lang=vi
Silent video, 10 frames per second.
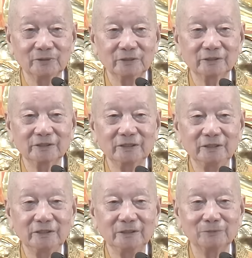trước
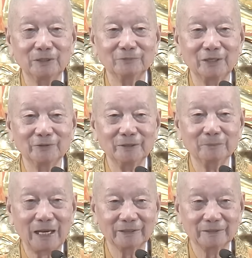khi Đức Phật vào Niết
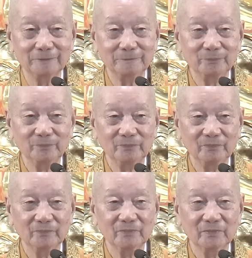Bàn đó,
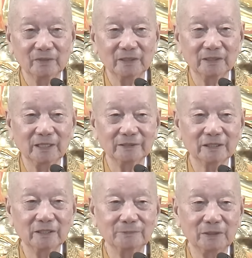thì Ngài
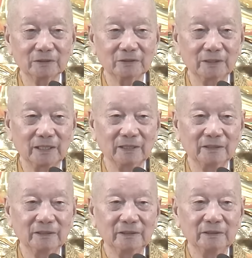Sa Lợi Phất nói
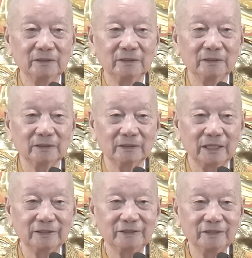là
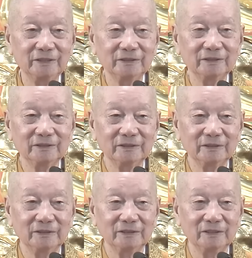Ngài xin
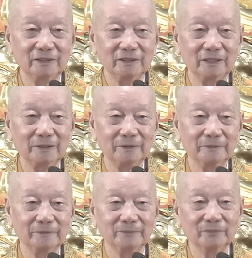là
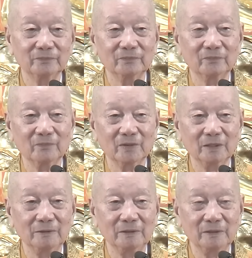
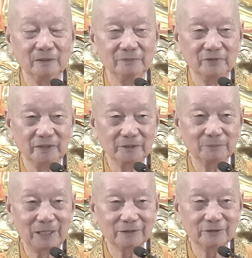về
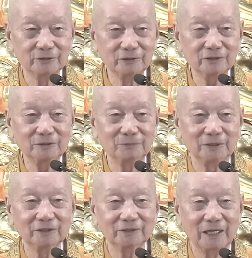Niết Bàn trước Đức
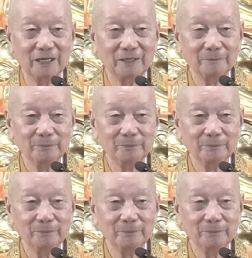Phật Thích Ca.